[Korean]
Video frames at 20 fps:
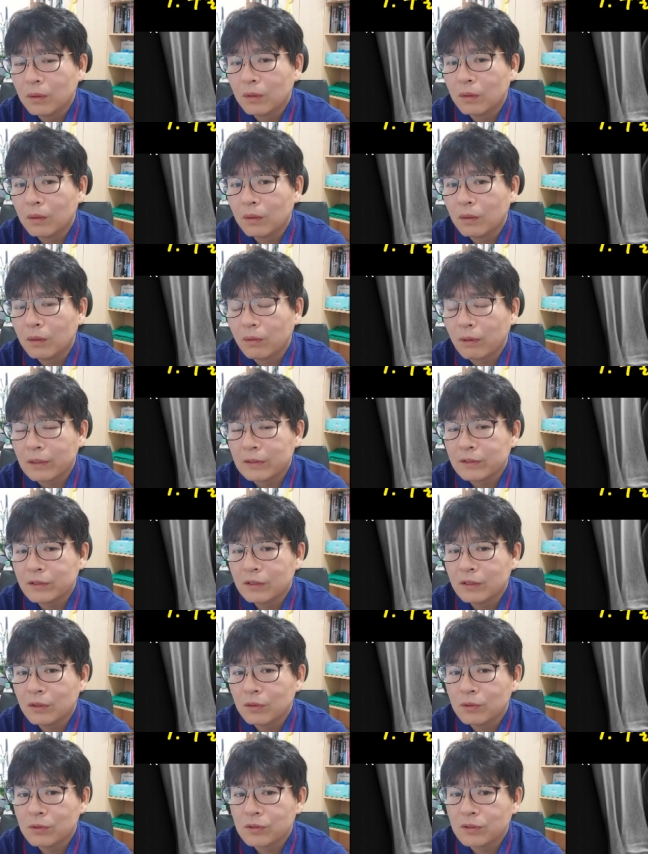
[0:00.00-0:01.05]
어,
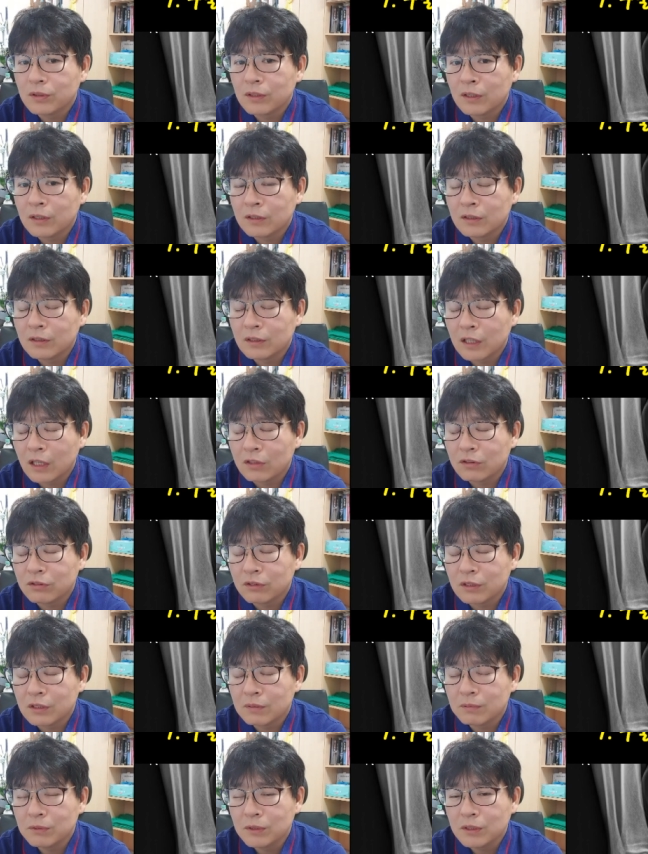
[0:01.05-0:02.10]
관절내 골절에는
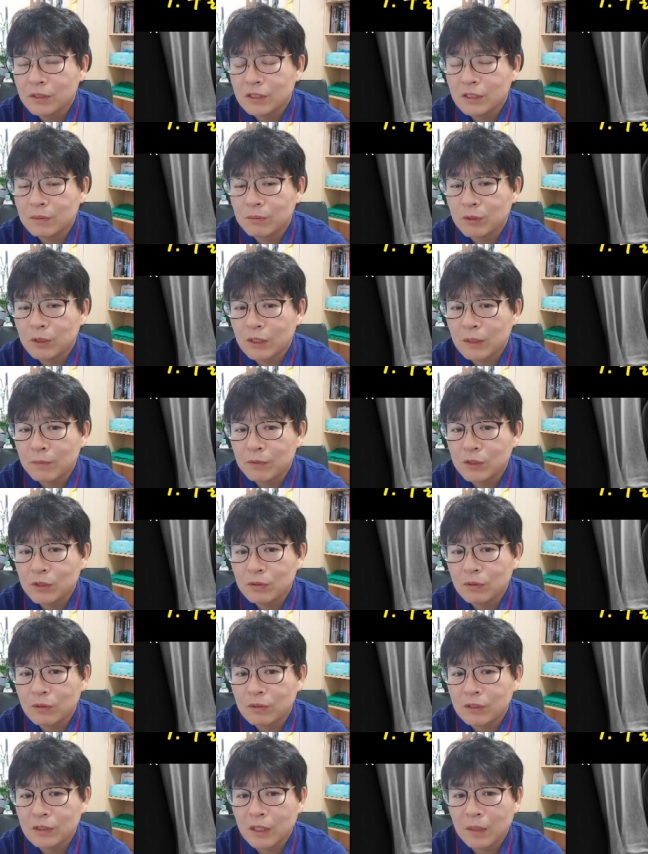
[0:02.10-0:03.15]
나중에 10년, 20년,
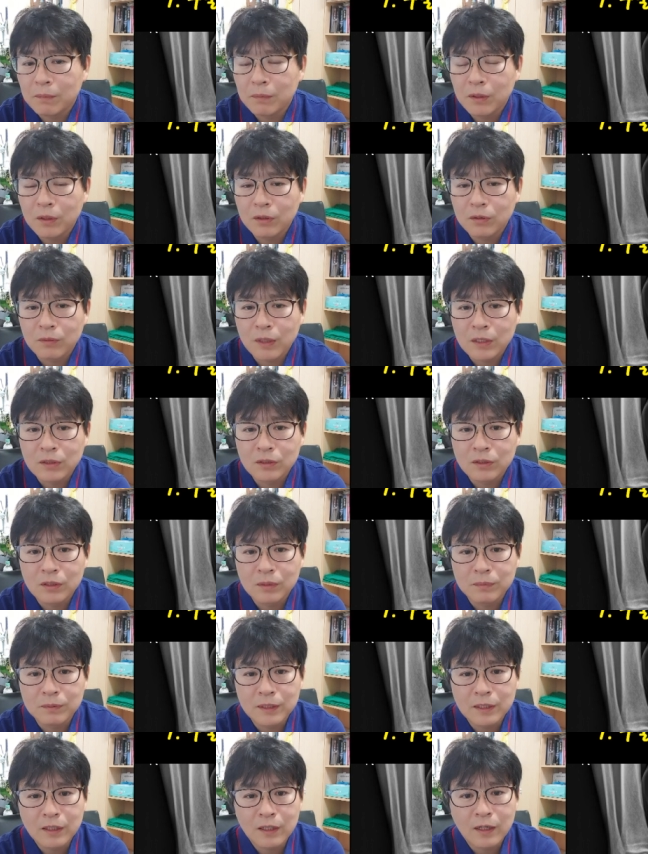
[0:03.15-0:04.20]
30년 지나면
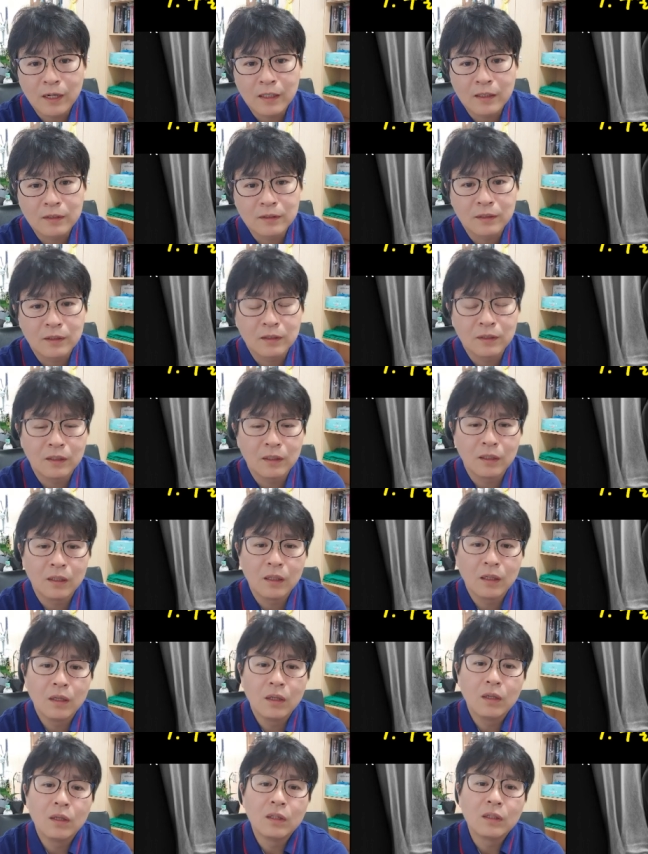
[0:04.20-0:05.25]
관절염이 생길 가능성이
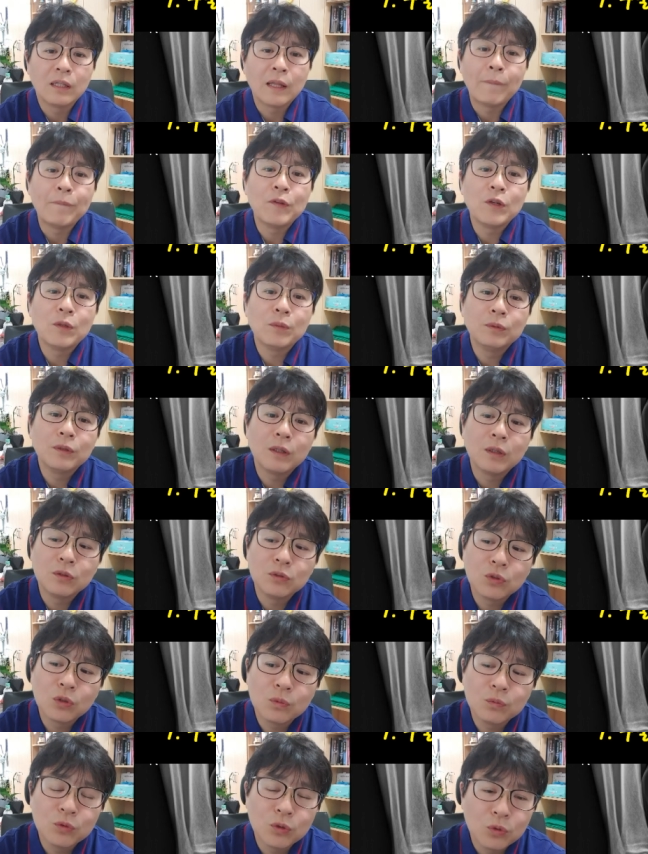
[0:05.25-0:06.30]
남들보다
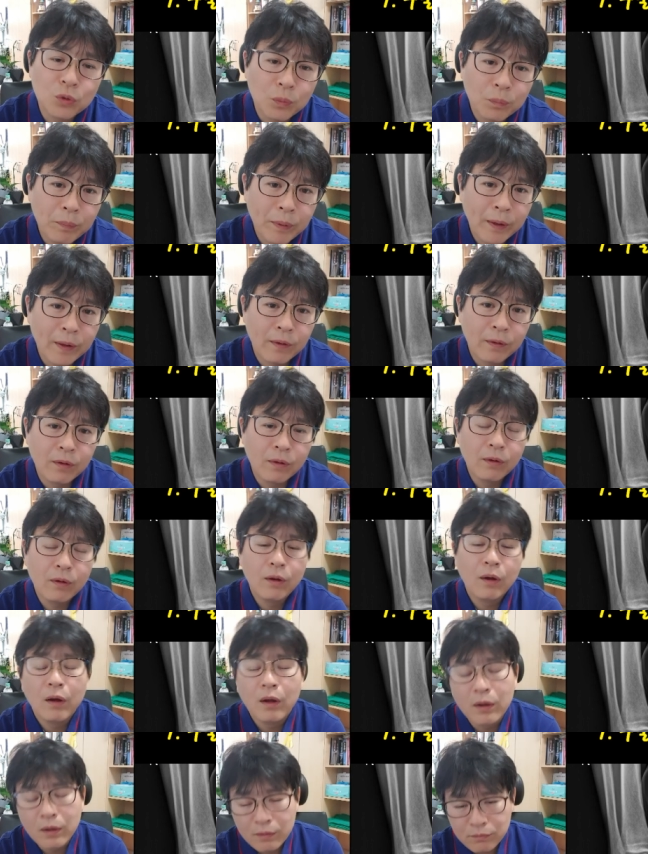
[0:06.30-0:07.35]
조금 더 높아요.
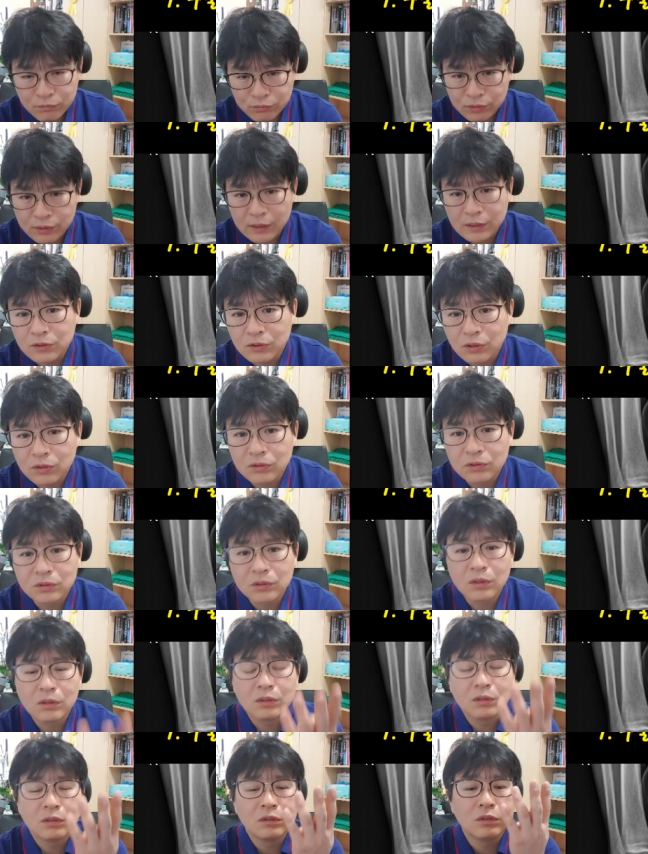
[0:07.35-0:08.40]

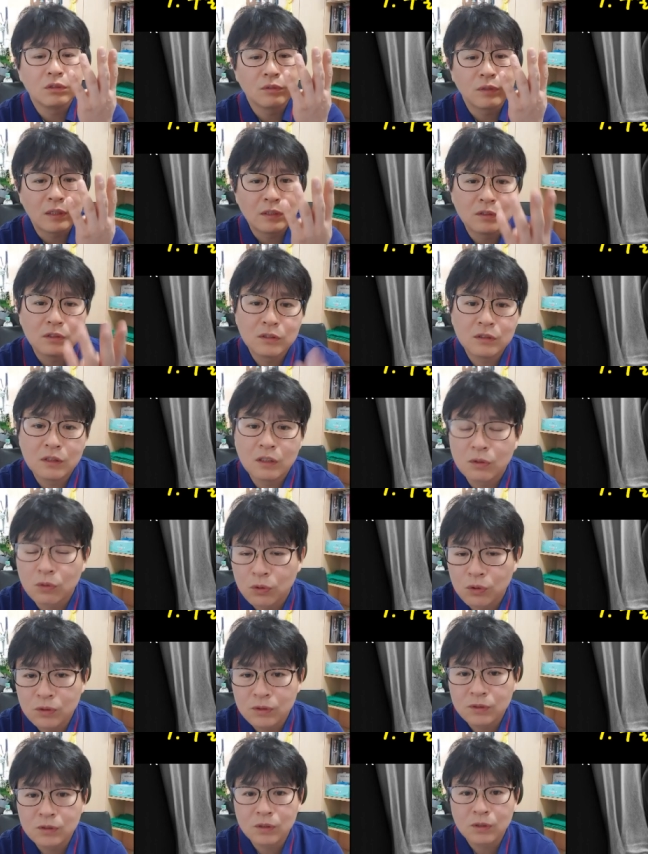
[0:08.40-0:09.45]
불안정성, 관절내
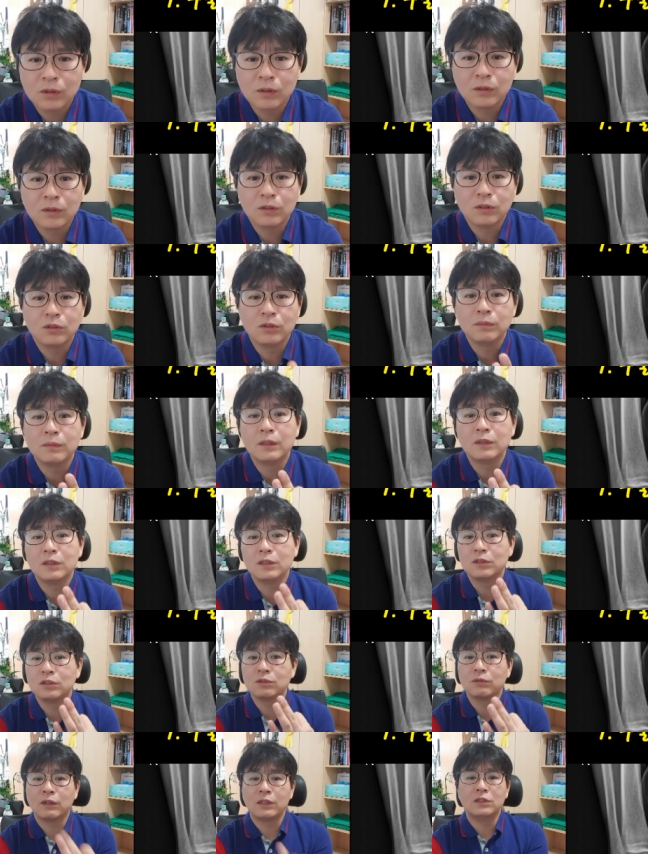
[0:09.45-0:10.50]
골절,
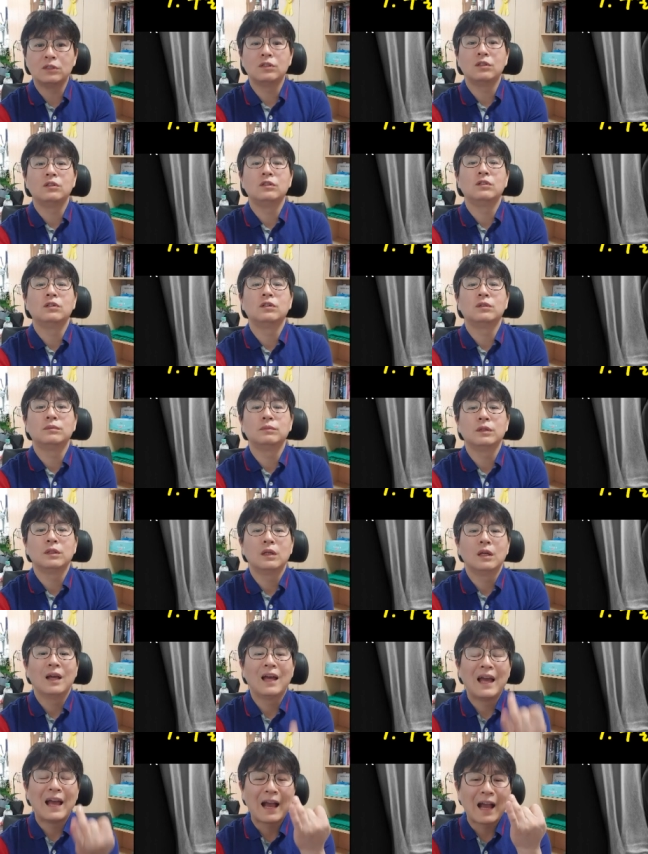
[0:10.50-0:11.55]
리마티스 관절염,
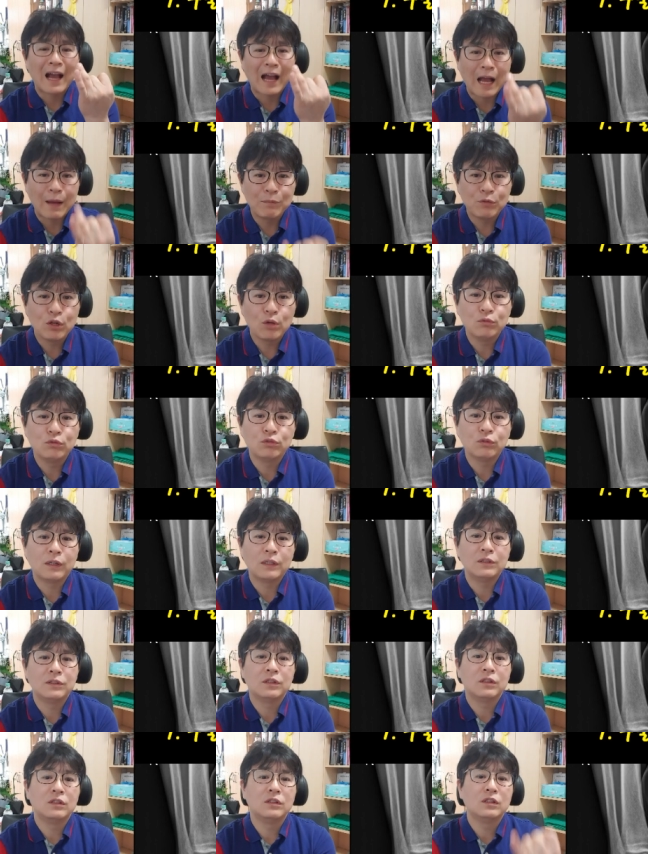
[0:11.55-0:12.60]
감염 후
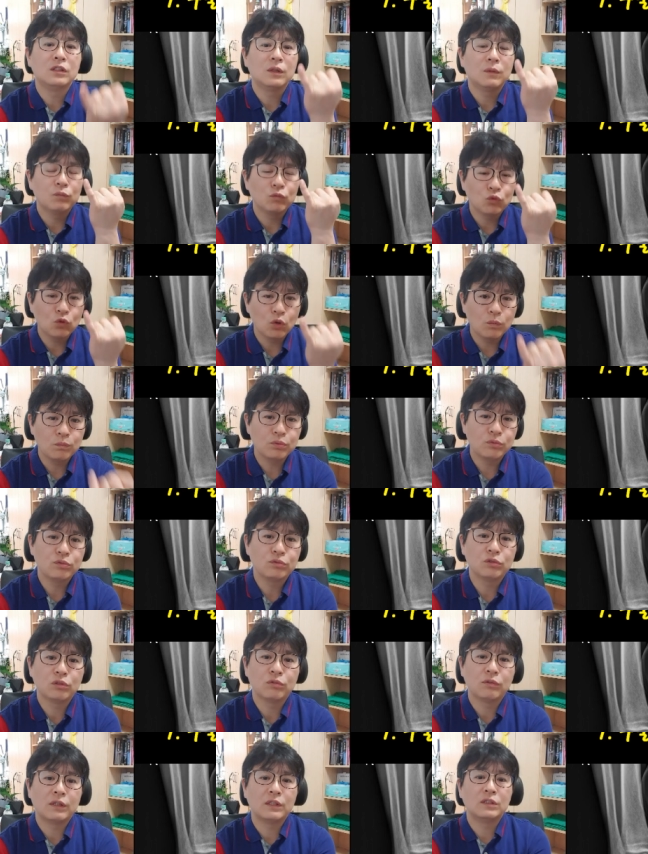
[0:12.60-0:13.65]
관절염,
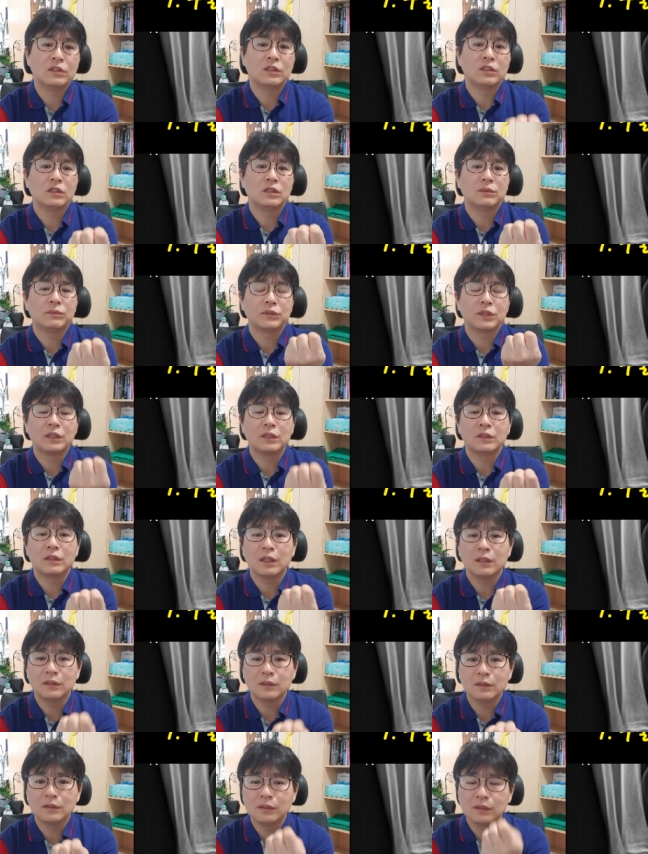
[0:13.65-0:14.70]
통풍성 관절염,
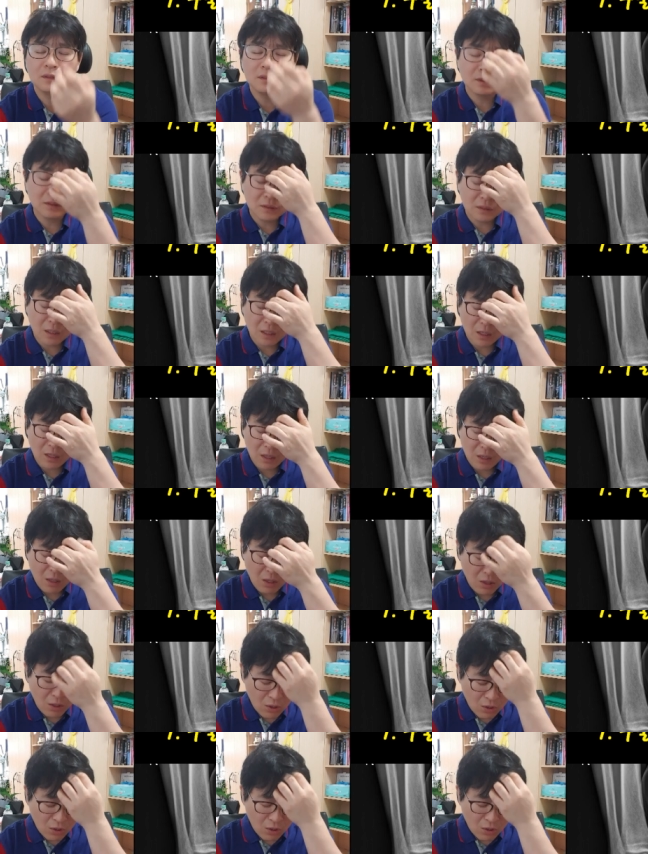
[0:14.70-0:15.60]
기타 등등등의